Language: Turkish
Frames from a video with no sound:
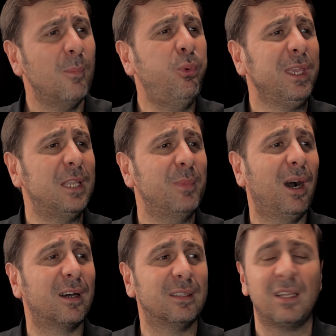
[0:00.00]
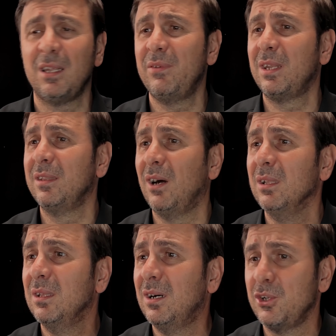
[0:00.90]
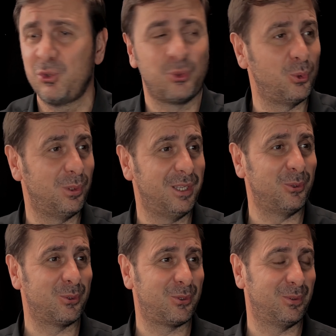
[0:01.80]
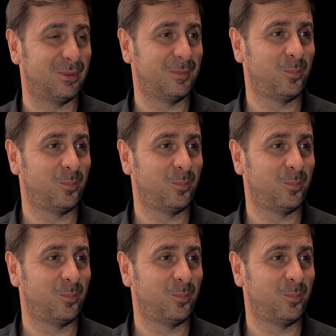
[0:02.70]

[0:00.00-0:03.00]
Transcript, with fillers: Bu ilmi arılara veren Allah'a şükürler olsun.